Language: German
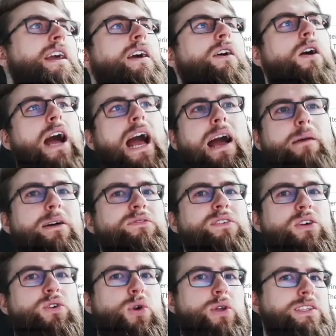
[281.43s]
Aber wir
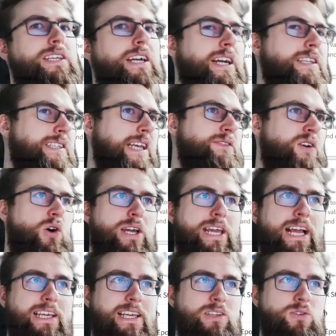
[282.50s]
können hier ganz einfach auch
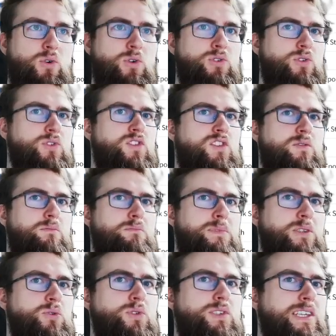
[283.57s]
hergehen und uns
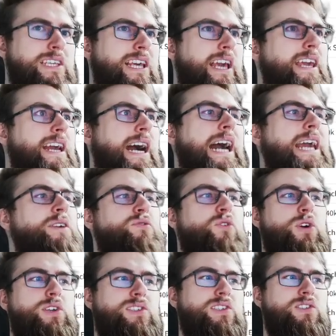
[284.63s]
Music AI
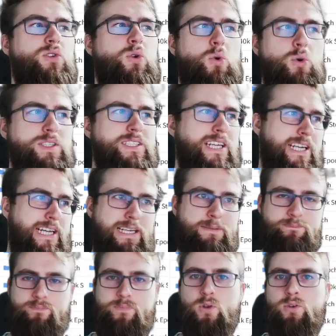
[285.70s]
Voices
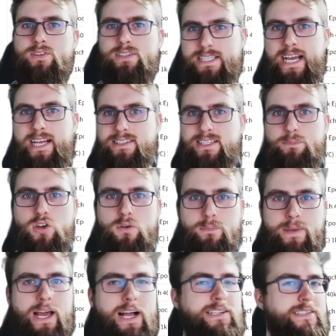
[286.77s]
runterladen. Und ja, es gibt noch
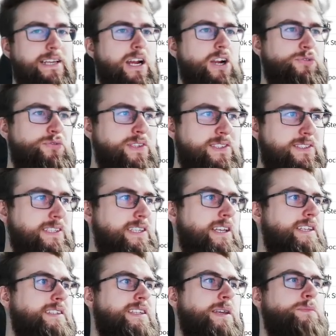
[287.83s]
mehr als RVC,
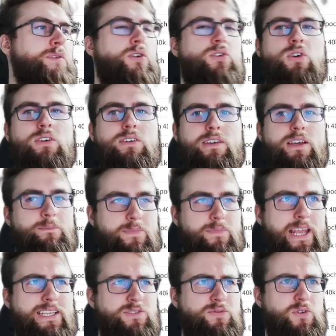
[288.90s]
es gibt auch noch ähm,
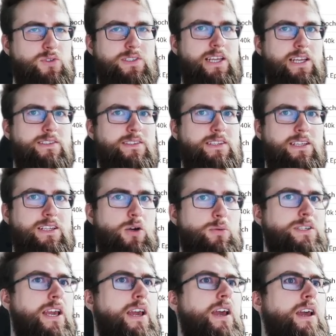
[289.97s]
SVC, heißt das Ding, glaube
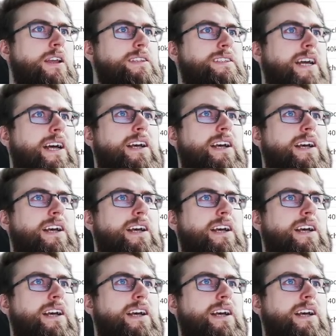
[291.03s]
ich. Da